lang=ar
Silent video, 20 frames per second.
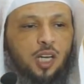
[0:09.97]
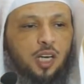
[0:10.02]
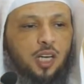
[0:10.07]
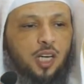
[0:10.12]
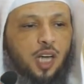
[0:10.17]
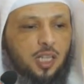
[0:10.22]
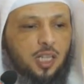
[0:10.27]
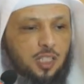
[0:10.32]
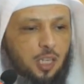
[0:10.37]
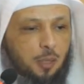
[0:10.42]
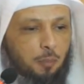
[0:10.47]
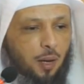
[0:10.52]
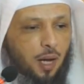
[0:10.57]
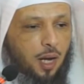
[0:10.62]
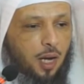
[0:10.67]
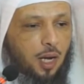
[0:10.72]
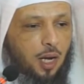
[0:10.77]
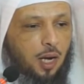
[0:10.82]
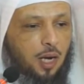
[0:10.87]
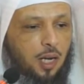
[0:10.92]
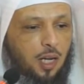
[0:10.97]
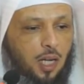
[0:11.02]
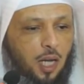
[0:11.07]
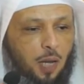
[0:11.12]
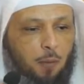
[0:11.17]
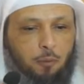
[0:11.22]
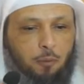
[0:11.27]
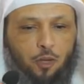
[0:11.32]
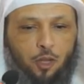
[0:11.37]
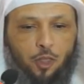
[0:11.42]
الراتبة اللي
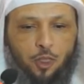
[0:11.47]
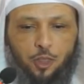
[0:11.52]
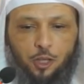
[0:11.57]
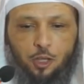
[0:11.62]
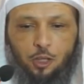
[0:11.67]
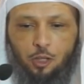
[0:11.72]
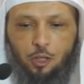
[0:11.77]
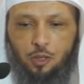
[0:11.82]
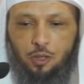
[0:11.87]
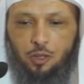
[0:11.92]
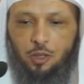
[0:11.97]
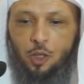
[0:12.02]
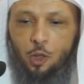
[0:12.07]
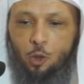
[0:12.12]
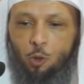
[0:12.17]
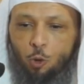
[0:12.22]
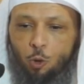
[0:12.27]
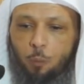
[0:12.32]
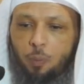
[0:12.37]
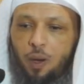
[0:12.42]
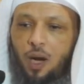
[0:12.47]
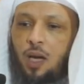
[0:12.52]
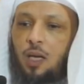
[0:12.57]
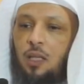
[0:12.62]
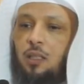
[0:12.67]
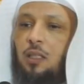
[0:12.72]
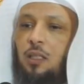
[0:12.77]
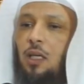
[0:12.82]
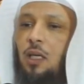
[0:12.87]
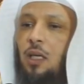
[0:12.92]
قبل الظهر
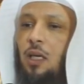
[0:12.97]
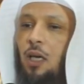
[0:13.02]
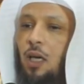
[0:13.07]
وبعد